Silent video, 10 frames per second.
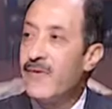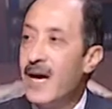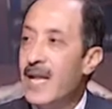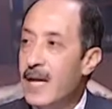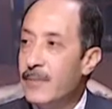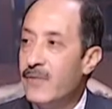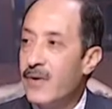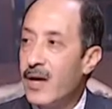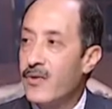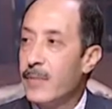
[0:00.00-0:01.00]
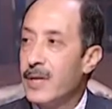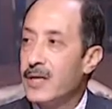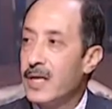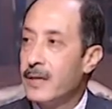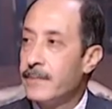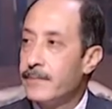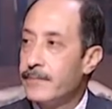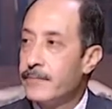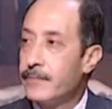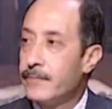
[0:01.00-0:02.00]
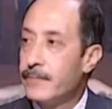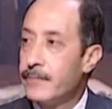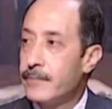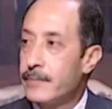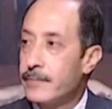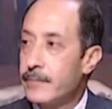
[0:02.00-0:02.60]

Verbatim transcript: عالمي في العاصمه الاداريه نعم يا فندم وانا